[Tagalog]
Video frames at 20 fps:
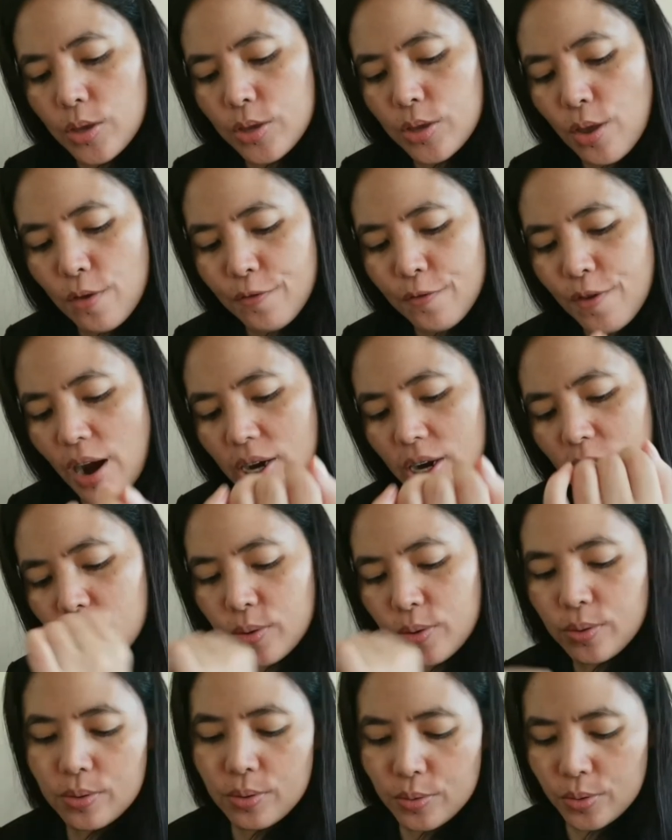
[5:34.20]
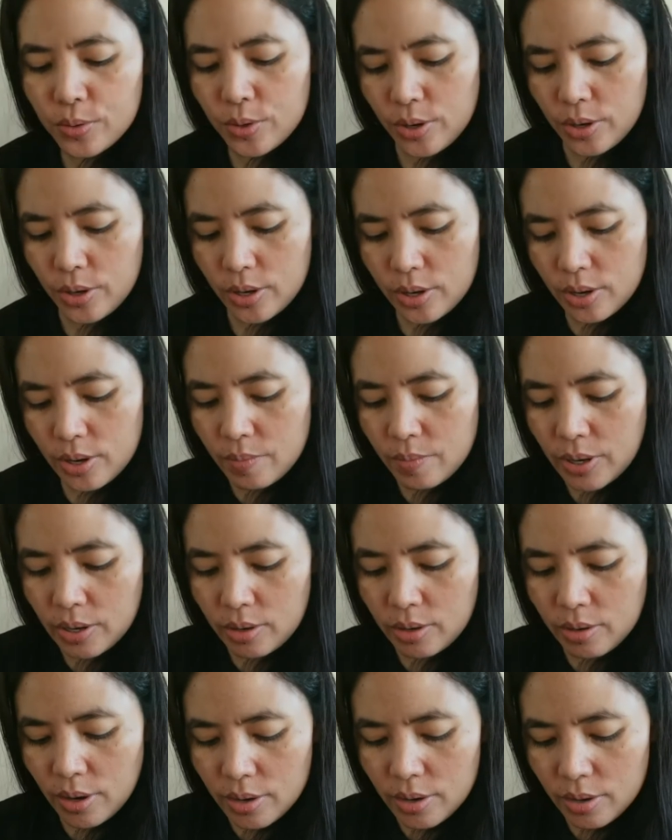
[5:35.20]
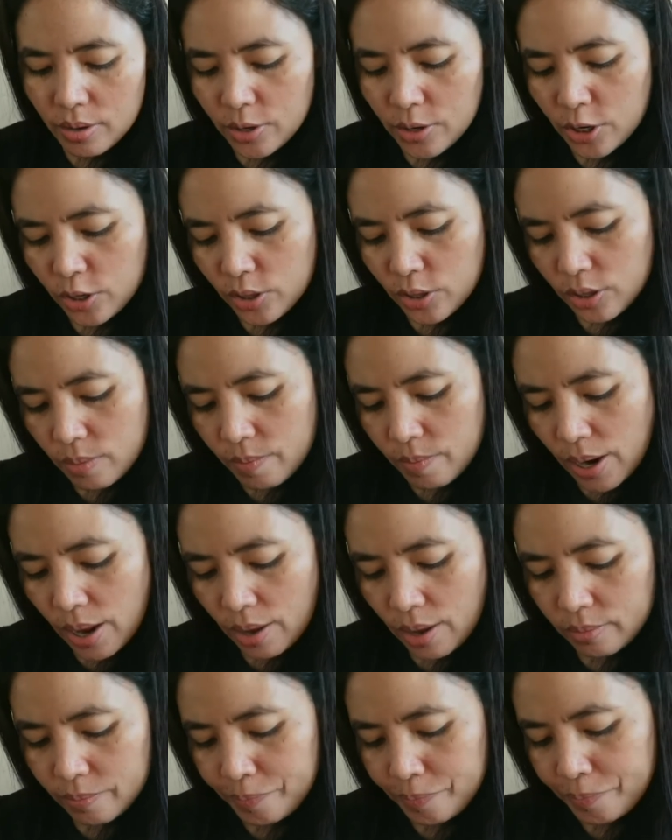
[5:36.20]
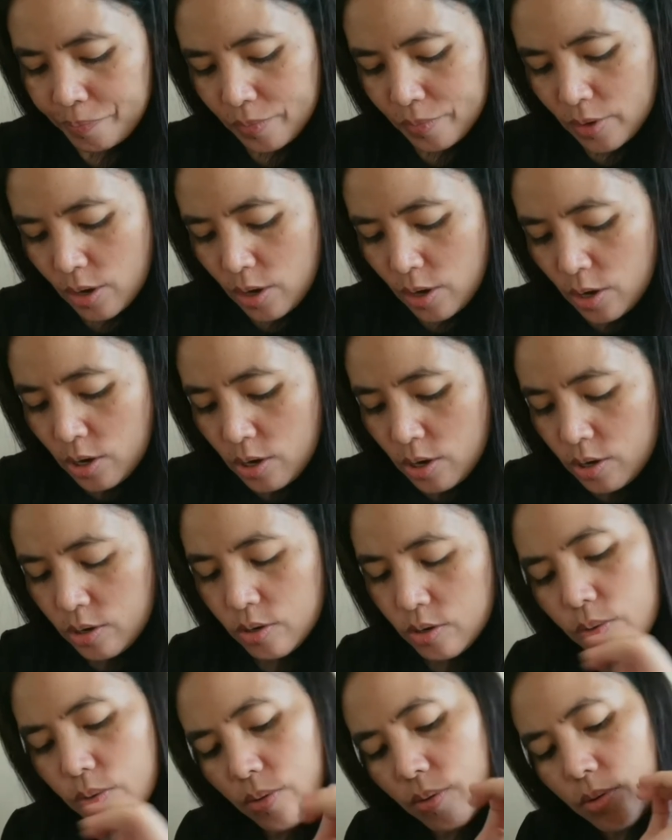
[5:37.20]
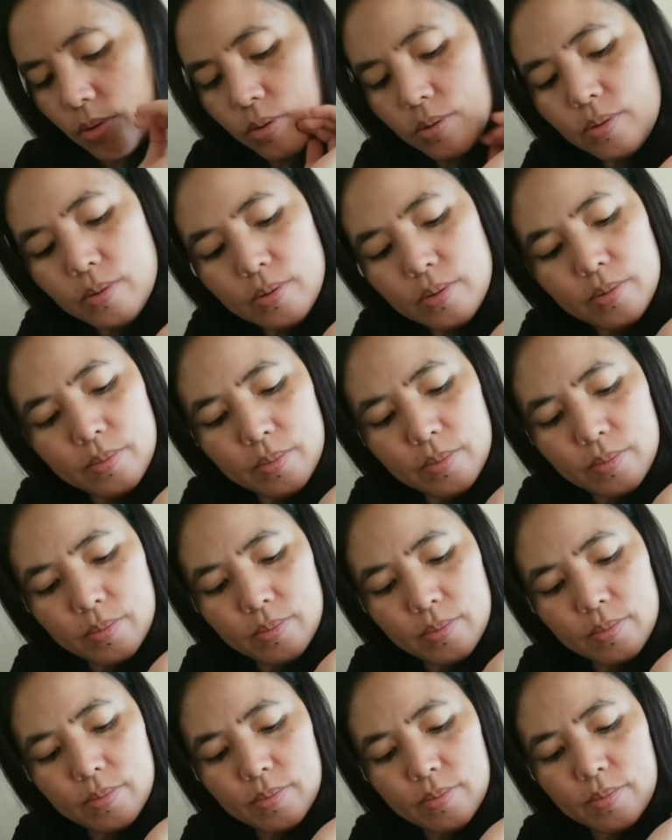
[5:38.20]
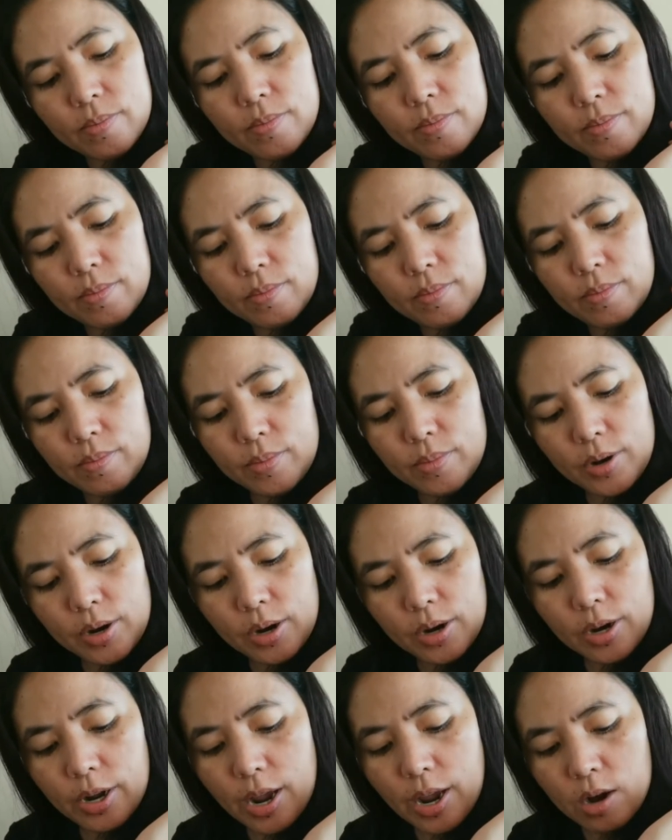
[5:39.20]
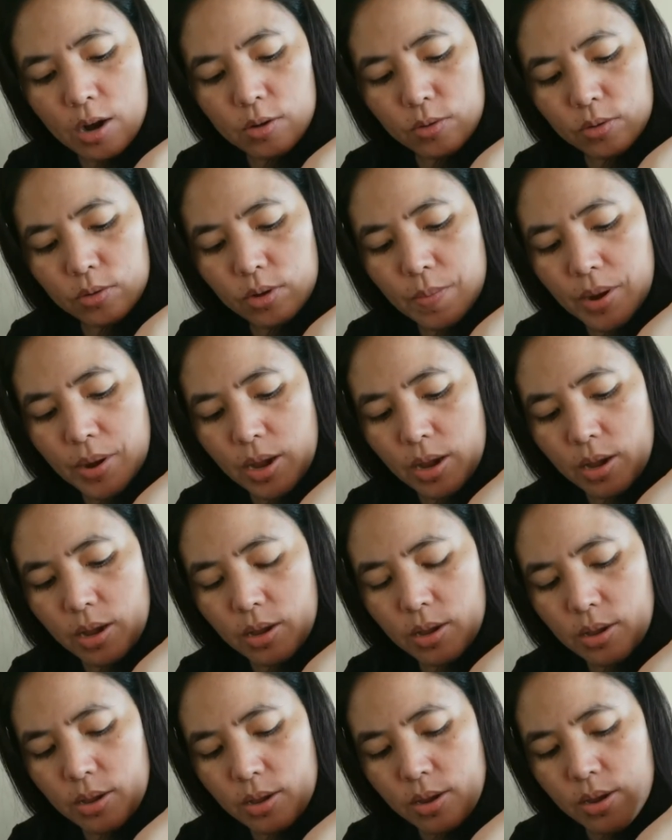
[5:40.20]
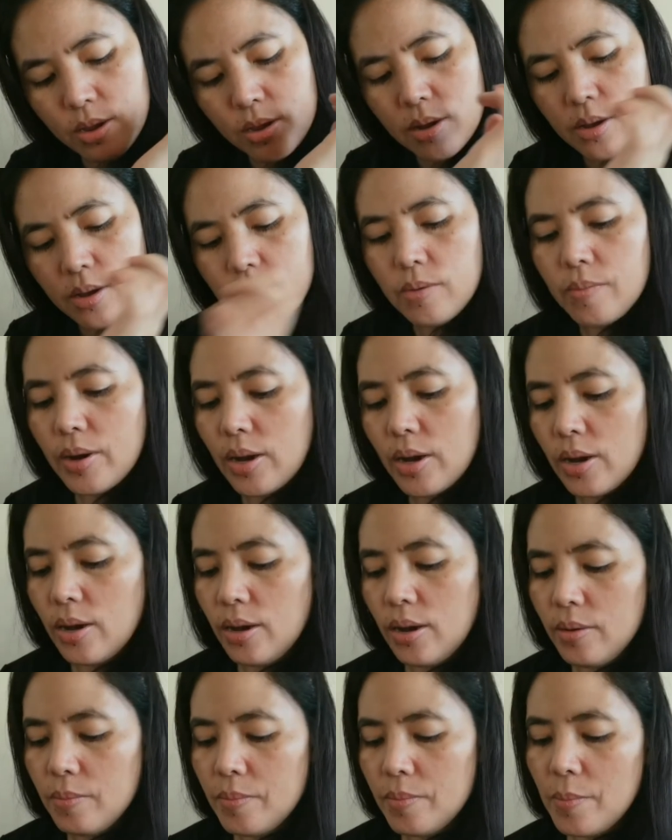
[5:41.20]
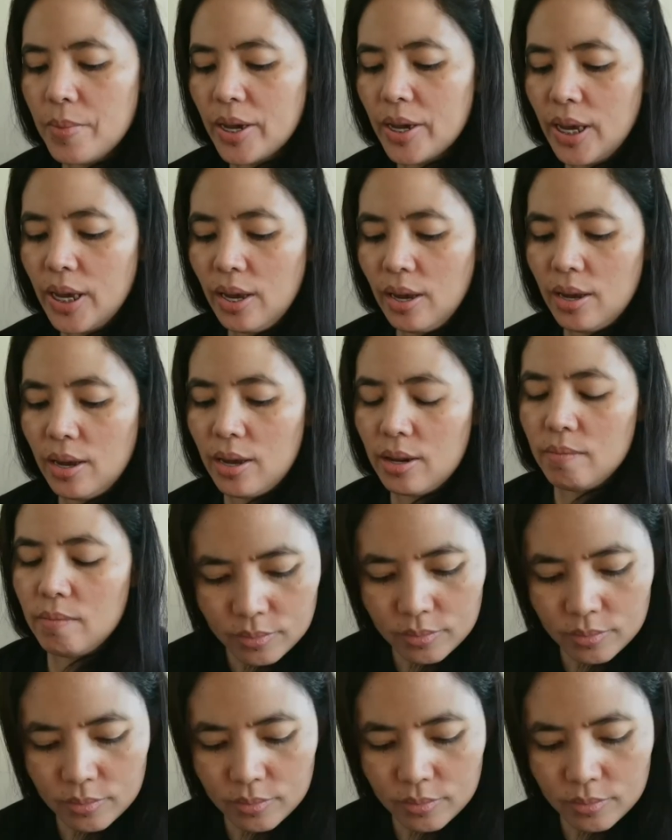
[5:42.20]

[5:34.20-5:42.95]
so far, so good naman. Ay, cute pala. So, hmm, nariregalo to sa mga mga pamangkin.